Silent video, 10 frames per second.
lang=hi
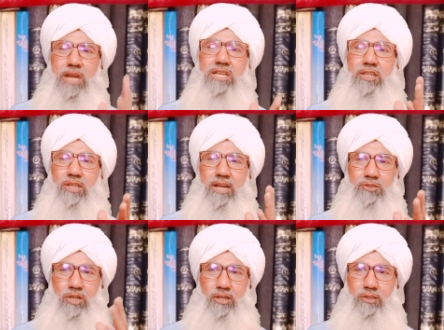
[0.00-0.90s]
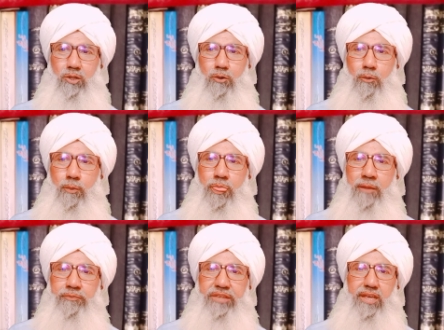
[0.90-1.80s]
पहली हिदायत ये करता हूँ
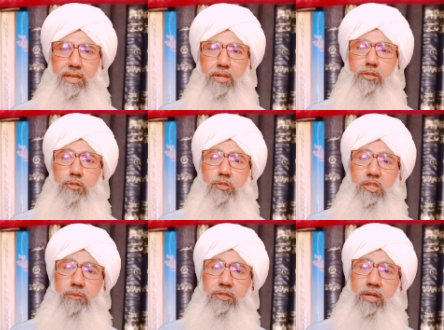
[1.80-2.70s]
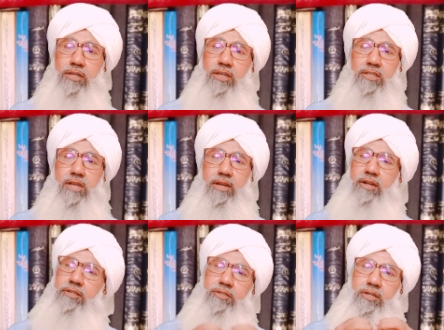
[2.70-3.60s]
कि इनकी जितनी भी ठंडी गज़ाएँ हैं
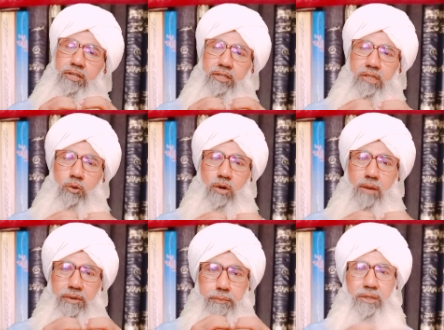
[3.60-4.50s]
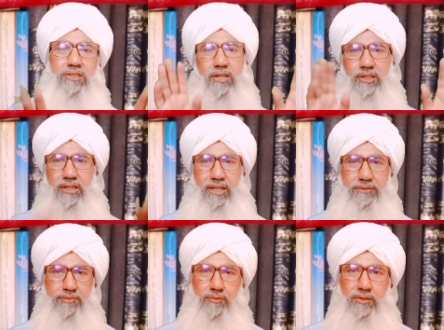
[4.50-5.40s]
ना इन ठंडी गज़ाओं को आपने बंद कर देना है
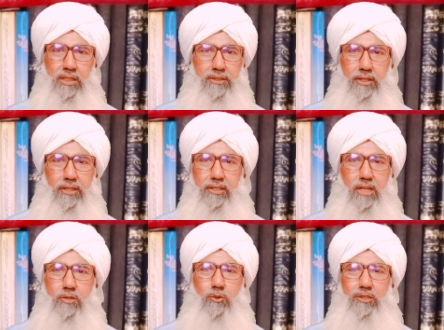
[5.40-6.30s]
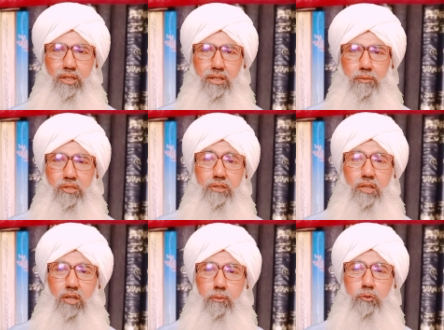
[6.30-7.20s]
ठंडी गज़ाएँ इनको नहीं देनी मसलन
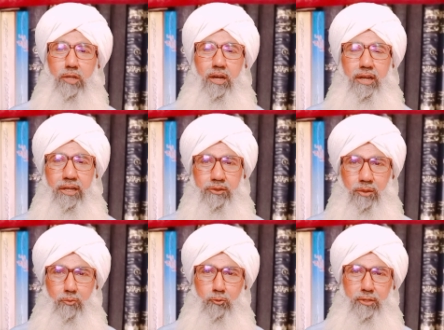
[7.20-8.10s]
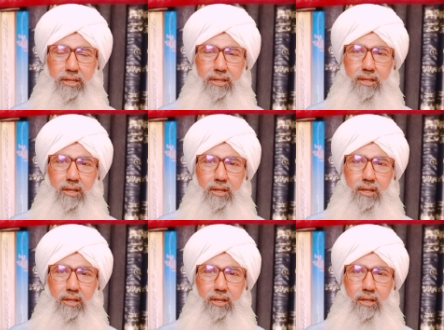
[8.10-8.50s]
ये खरबूजा है तरबूज है